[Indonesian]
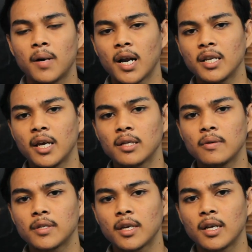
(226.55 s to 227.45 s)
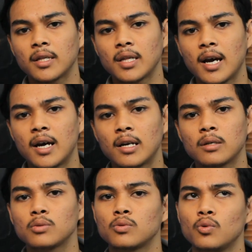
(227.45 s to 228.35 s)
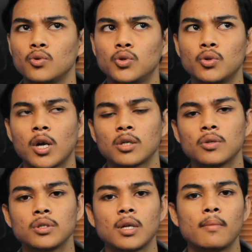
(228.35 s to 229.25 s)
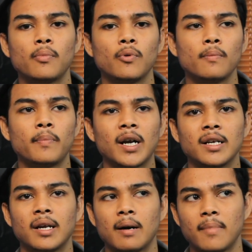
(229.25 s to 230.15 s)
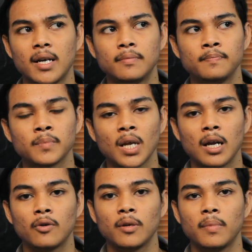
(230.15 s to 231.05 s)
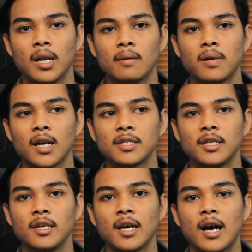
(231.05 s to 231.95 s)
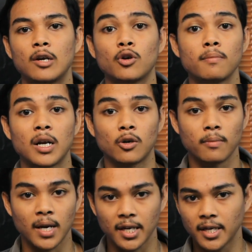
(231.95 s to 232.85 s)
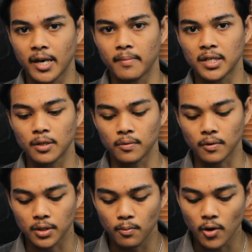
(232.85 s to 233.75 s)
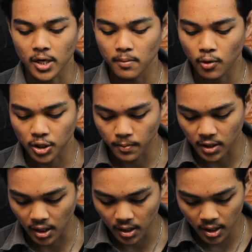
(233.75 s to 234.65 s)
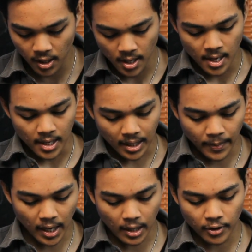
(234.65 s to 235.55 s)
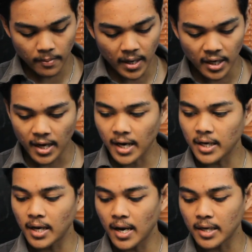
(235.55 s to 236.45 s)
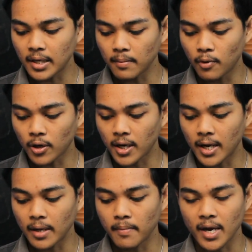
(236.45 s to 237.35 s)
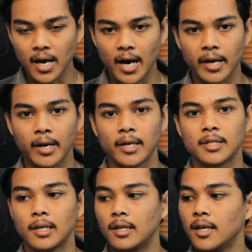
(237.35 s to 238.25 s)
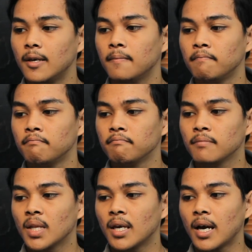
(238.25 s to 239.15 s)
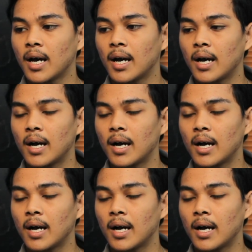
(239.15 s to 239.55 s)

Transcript: Beratnya itu sekitar 764 graman. Kalau dibilang berat sih ya normal-normal aja ya masih untuk sebuah keyboard seperti ini. Tapi kalau dibandingkan dengan keyboard dari Mecha RS ini ya